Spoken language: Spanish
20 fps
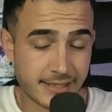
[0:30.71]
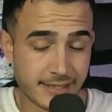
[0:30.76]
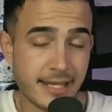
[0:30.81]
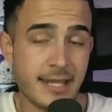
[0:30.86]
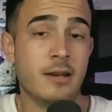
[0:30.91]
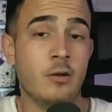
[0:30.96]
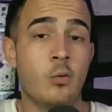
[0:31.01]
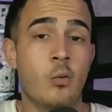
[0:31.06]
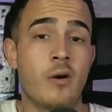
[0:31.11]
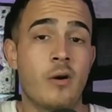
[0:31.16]

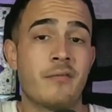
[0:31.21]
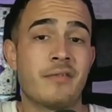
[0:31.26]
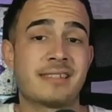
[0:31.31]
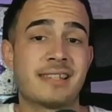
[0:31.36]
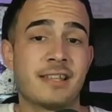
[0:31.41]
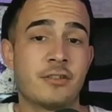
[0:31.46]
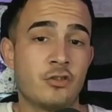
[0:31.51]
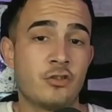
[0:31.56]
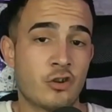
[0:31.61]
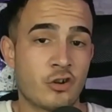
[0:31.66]
del
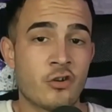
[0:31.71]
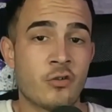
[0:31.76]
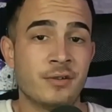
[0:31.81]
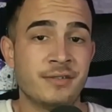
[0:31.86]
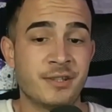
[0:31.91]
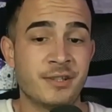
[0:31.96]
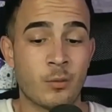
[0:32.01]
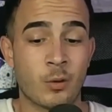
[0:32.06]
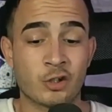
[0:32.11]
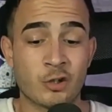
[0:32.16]
UFC
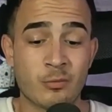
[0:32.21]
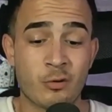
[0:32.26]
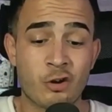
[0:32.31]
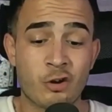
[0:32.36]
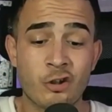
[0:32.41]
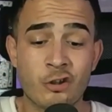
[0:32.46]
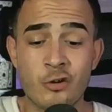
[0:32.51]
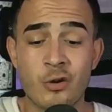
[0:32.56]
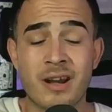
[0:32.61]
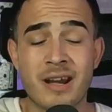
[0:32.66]
294. ¿Y por
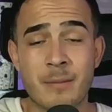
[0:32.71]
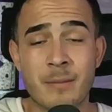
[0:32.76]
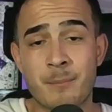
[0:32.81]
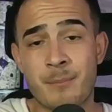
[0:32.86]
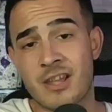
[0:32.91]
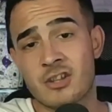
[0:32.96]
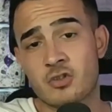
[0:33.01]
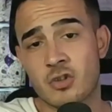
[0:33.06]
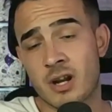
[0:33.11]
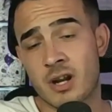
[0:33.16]
qué digo el
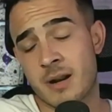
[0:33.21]
reemplazo?